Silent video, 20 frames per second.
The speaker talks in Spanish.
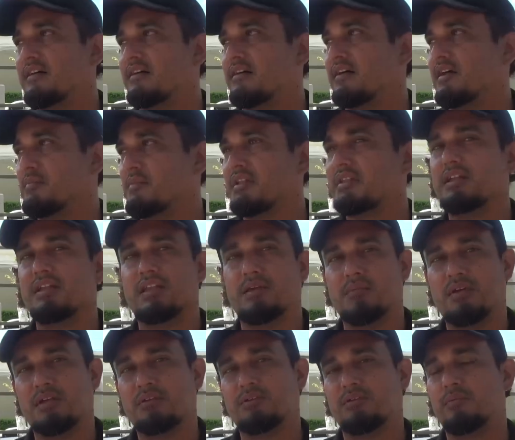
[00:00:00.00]
Ah, en
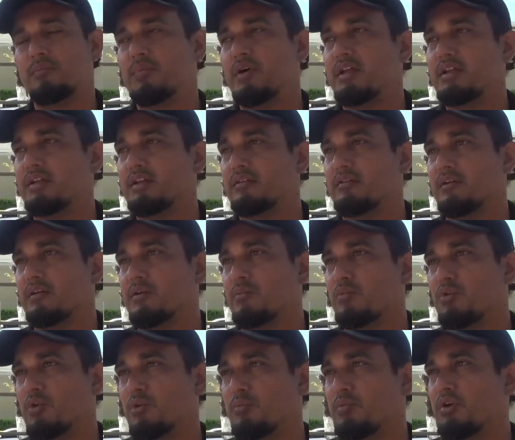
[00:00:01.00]
mantenimiento el parque,
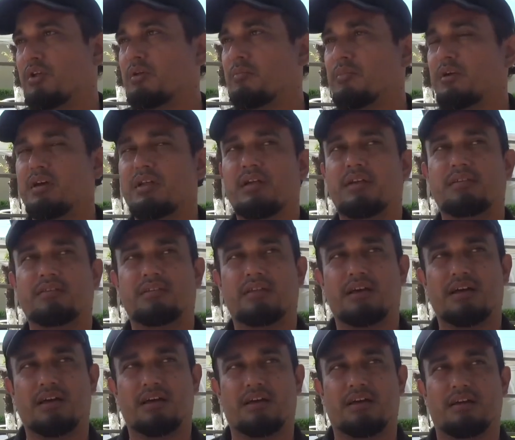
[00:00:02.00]
como lo pueden ver,
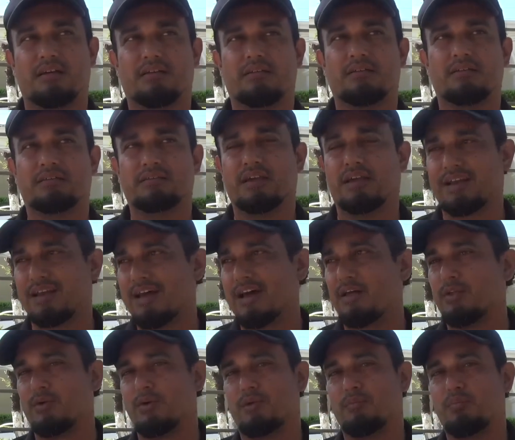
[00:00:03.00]
está
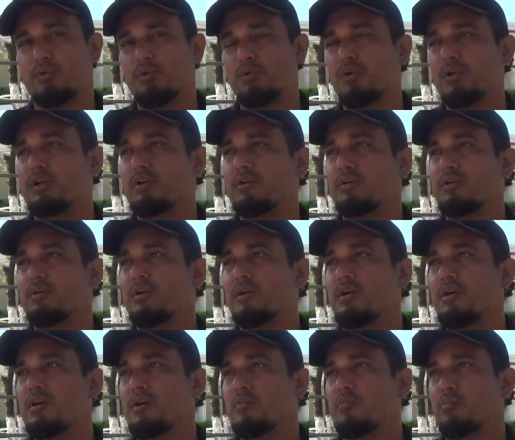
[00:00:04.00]
cerrado al público
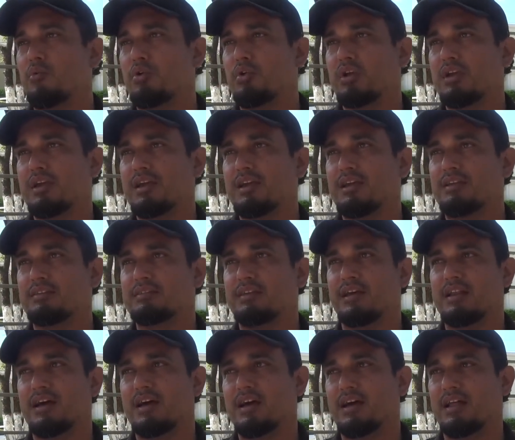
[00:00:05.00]
porque se
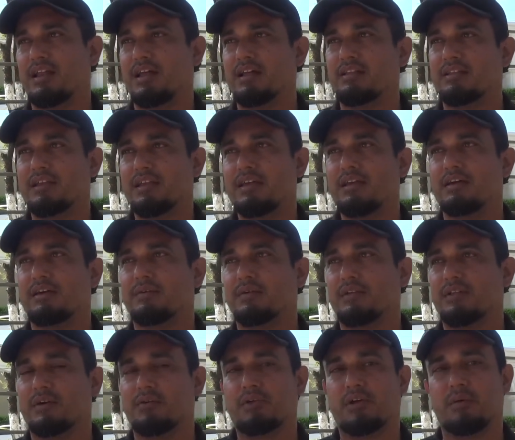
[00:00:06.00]
hará la entrega,
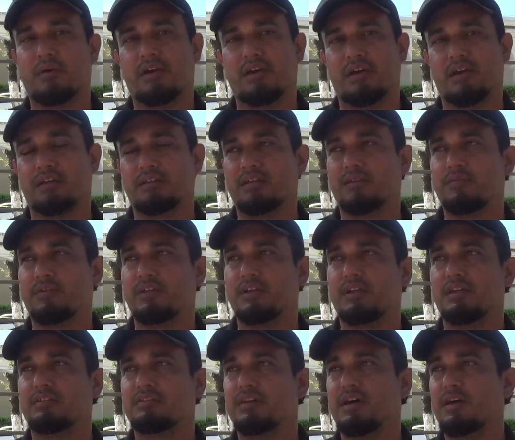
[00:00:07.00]
¿verdad? Una vez que ya esté
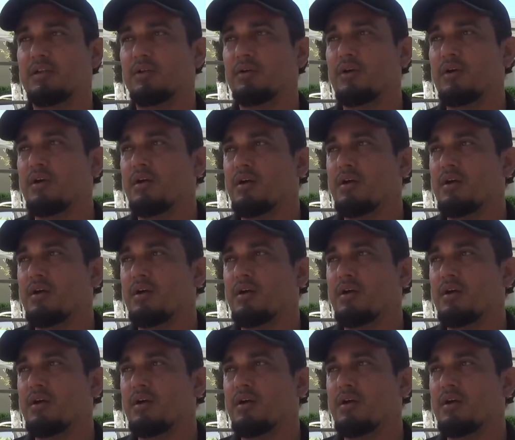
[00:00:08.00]
finalizado.